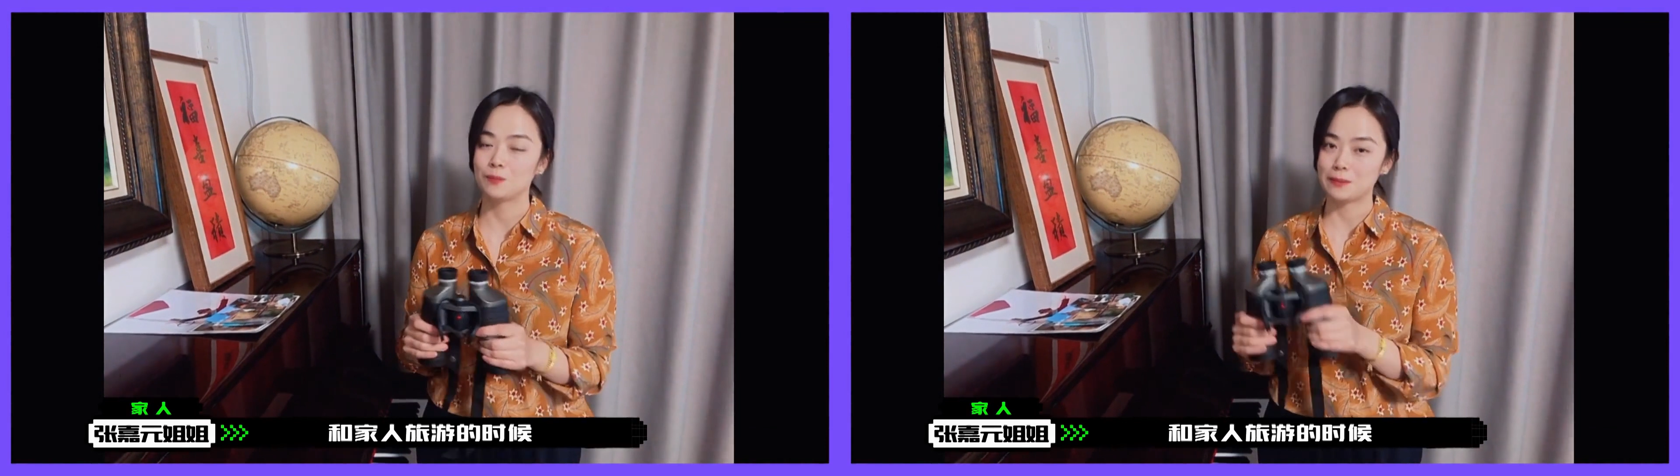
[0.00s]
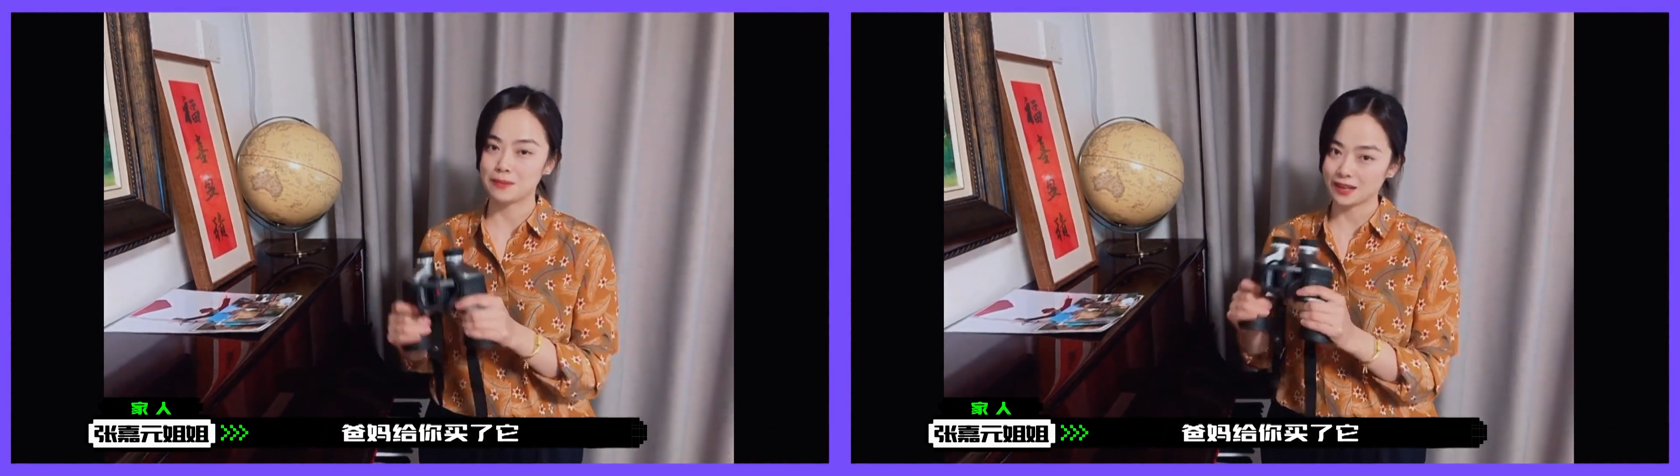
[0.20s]

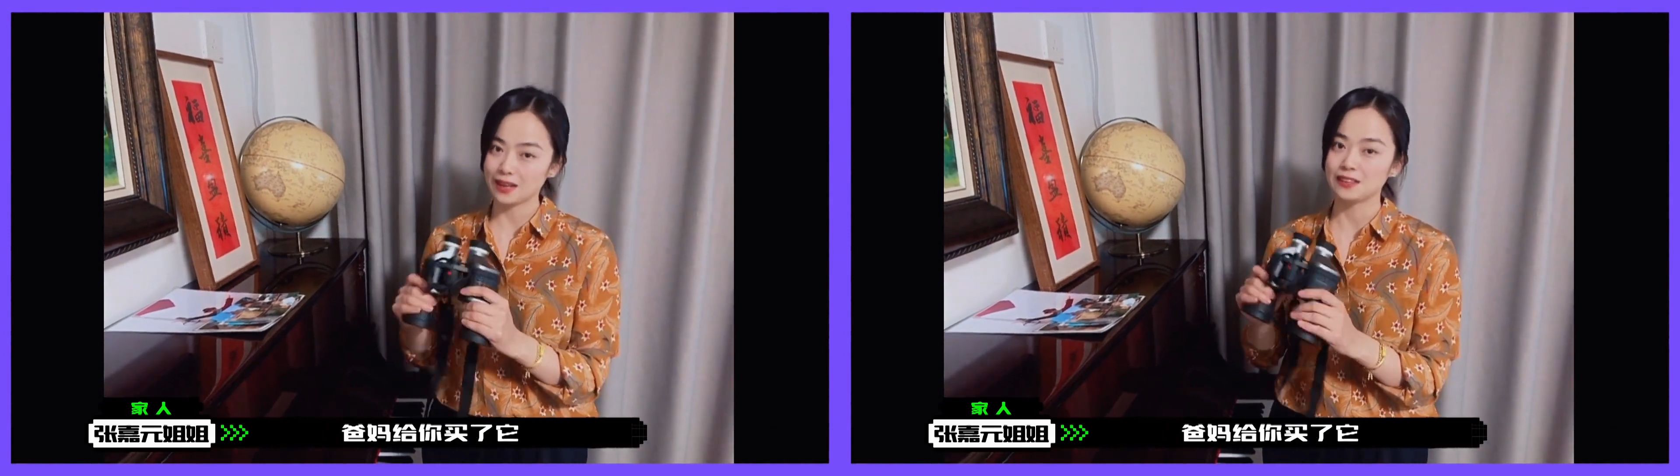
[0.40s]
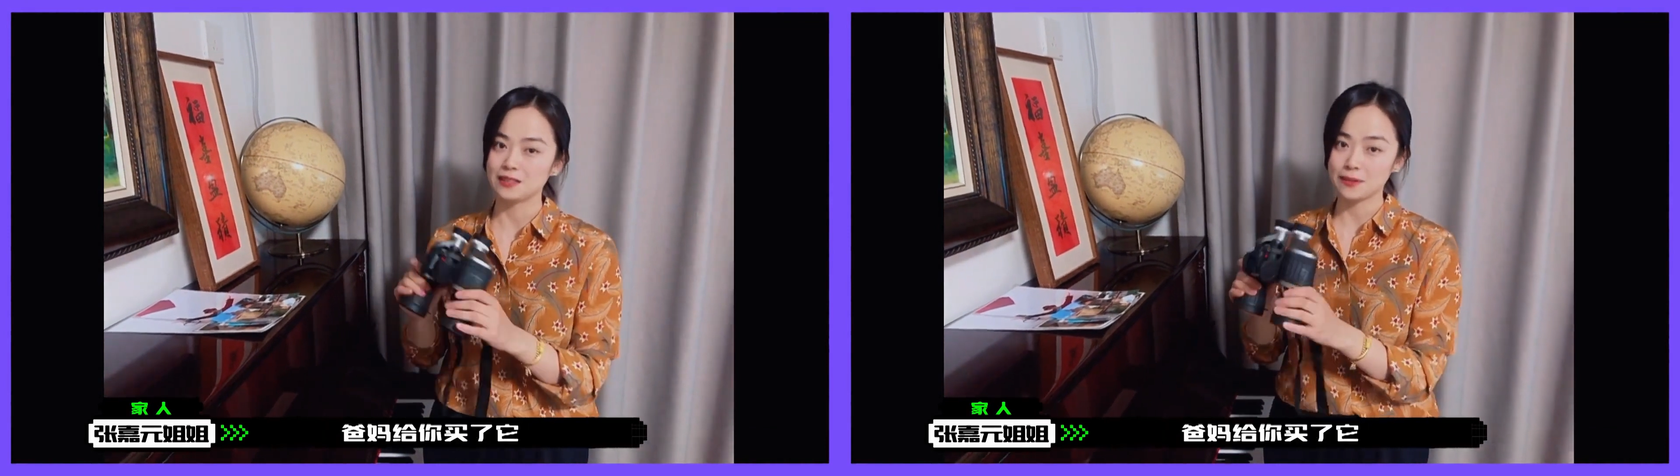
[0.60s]
爸妈
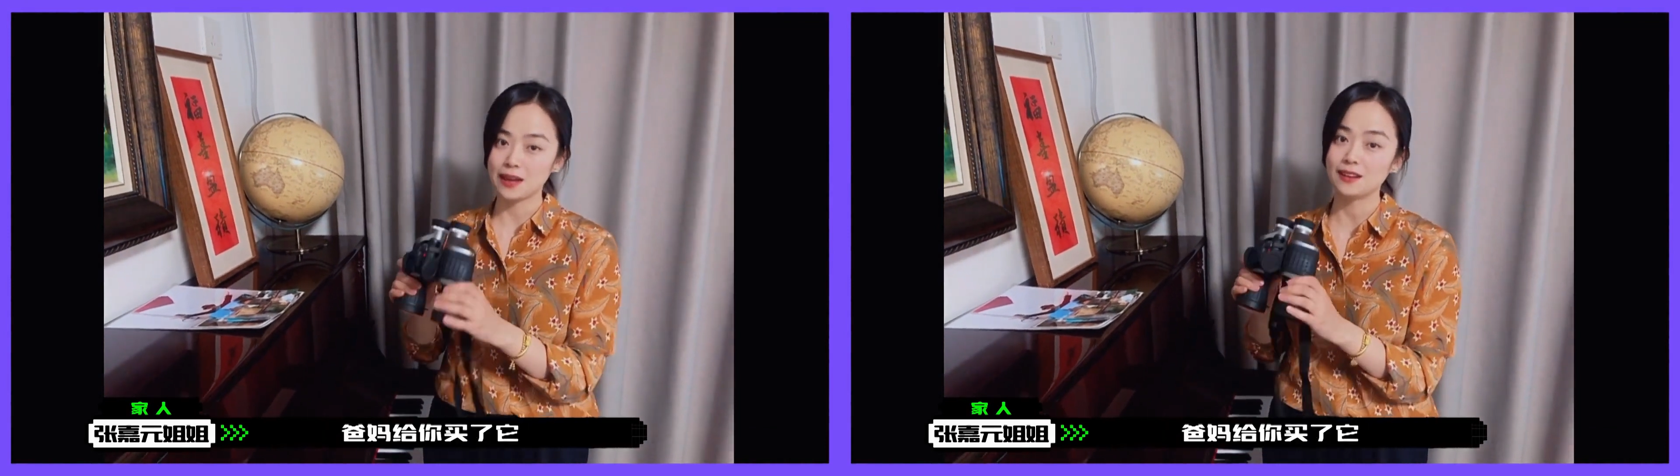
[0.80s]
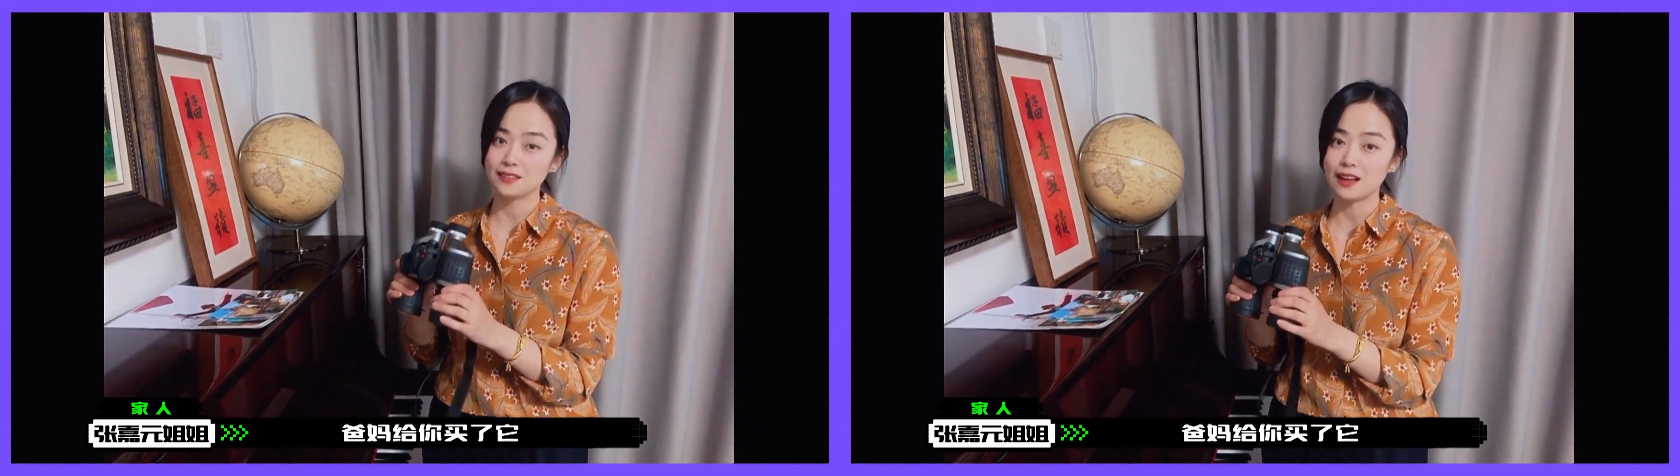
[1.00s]
给你买
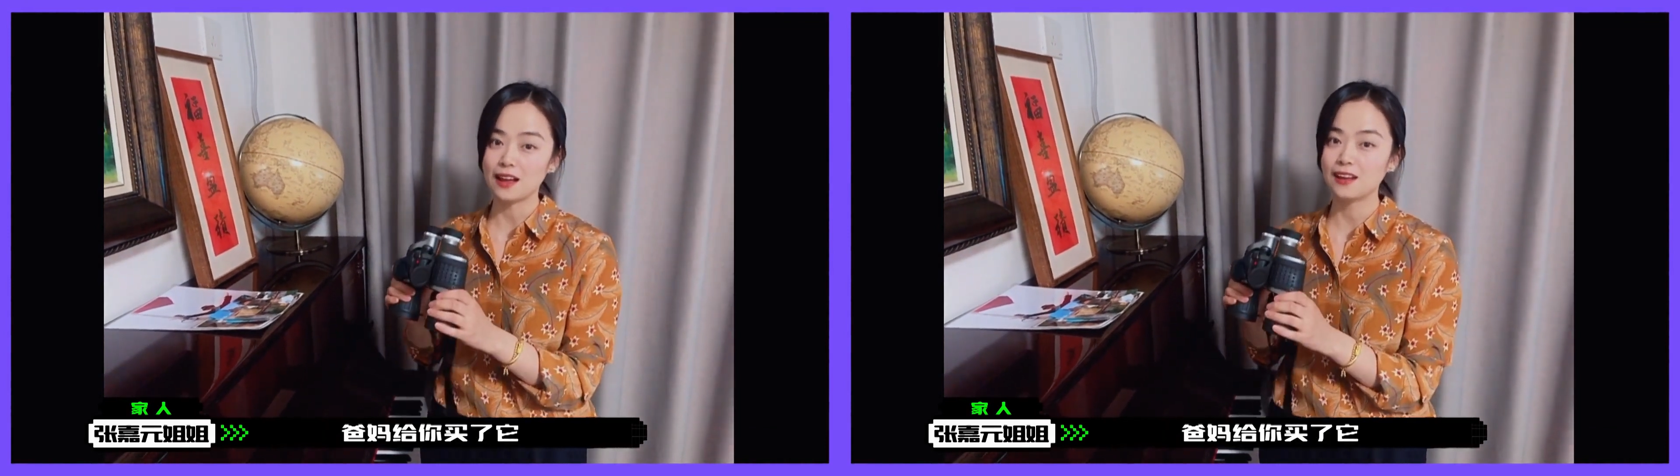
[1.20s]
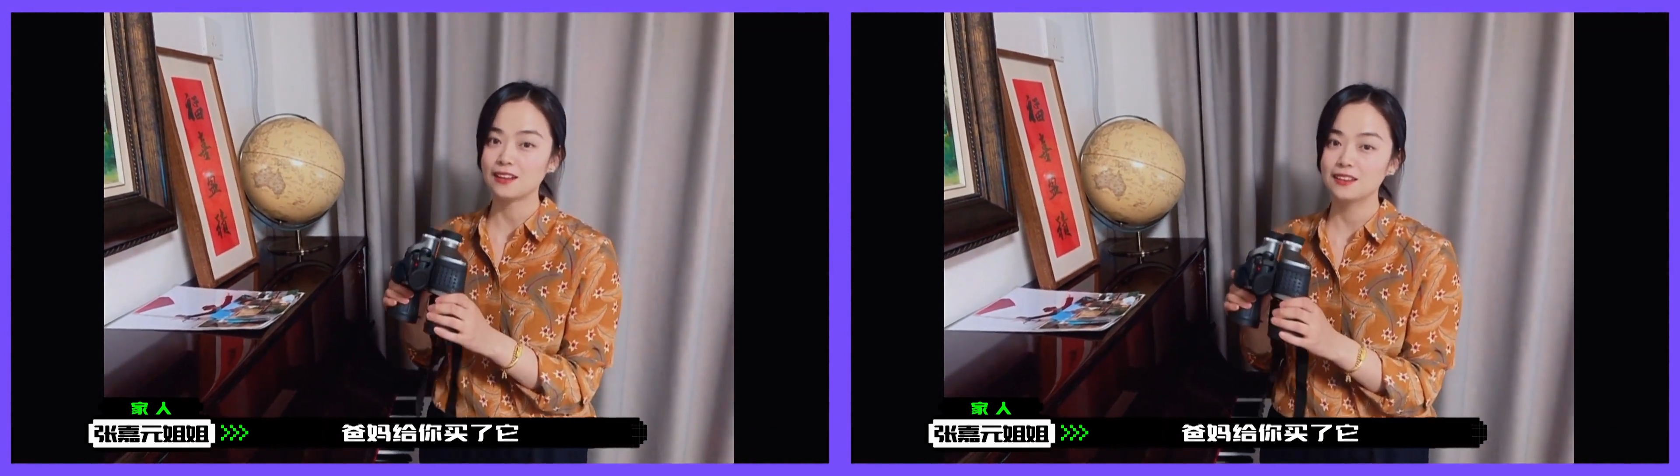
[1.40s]
了
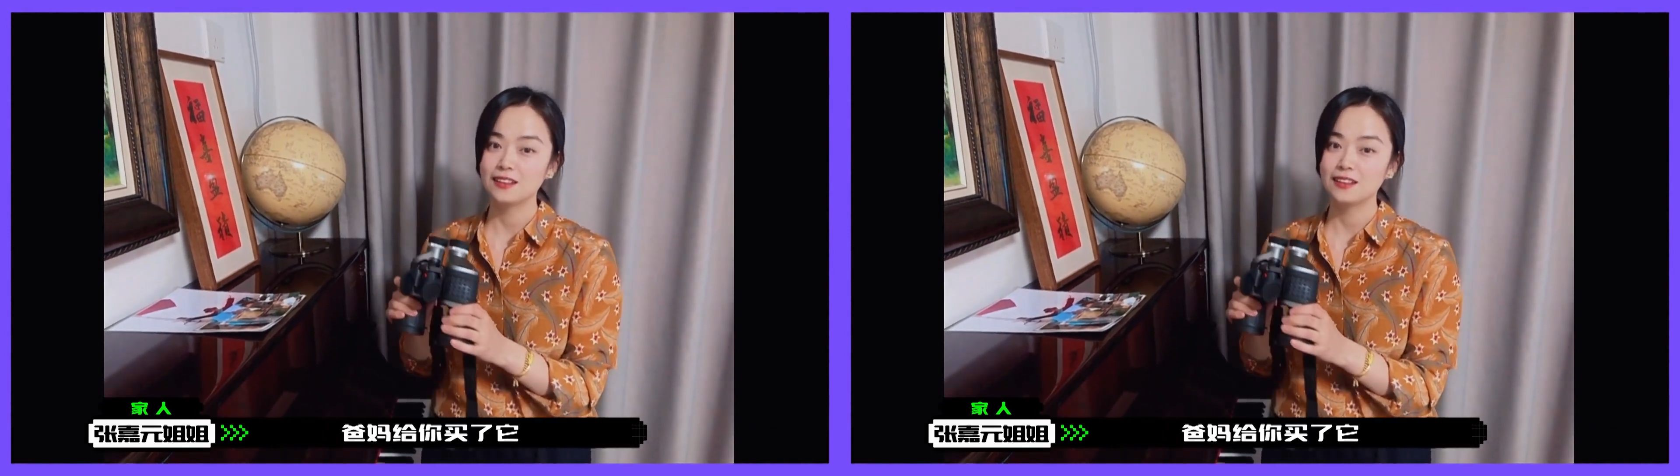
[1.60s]
它。